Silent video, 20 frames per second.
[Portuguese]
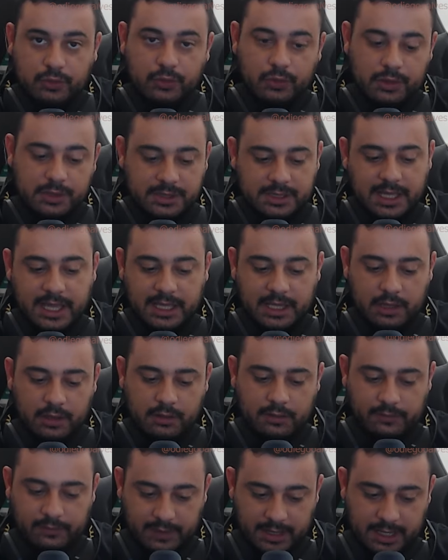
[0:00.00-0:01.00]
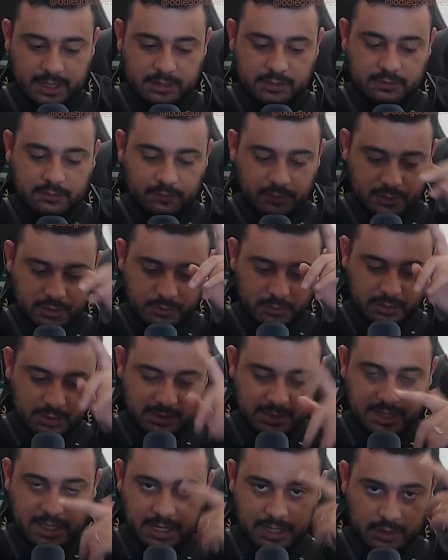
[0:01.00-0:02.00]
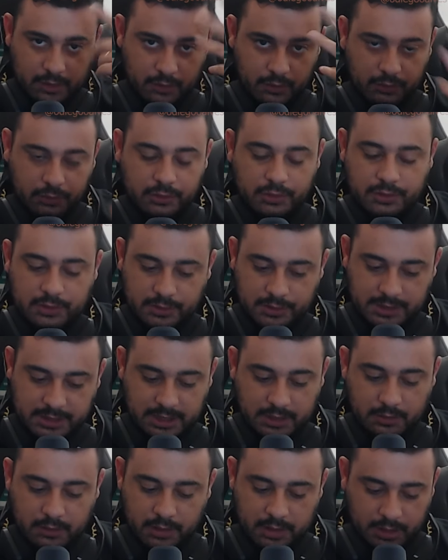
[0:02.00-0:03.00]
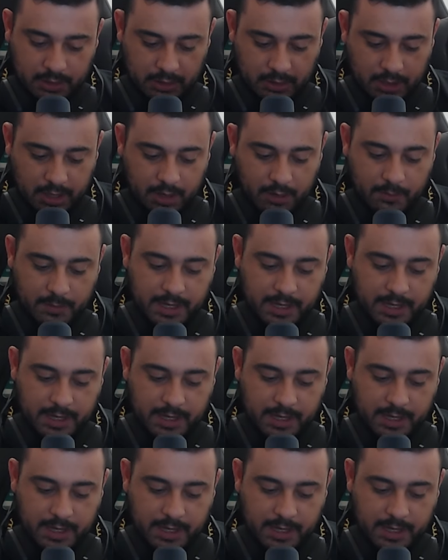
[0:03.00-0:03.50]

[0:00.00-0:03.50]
gostei, o que, que eu faço? Vou te mostrar outros dois agora, calma